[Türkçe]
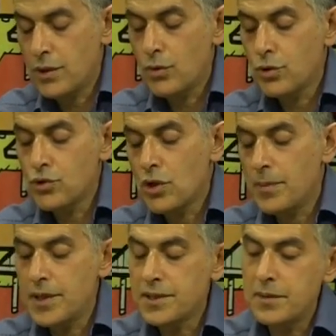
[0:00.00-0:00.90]
o küçük
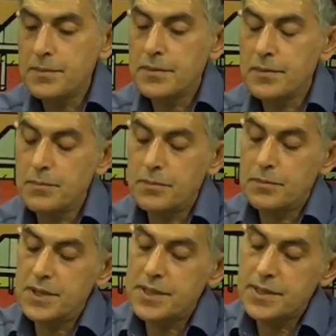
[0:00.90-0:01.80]

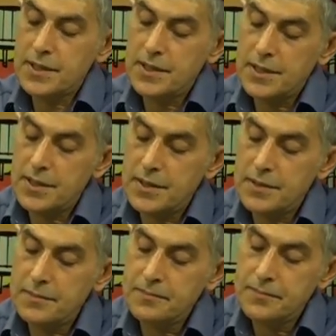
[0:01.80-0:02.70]
aparatımız e,
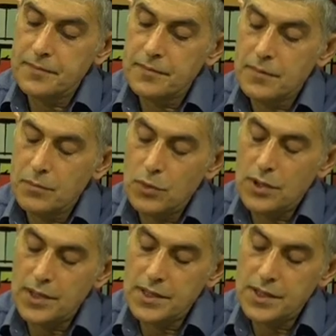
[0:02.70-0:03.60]
böyle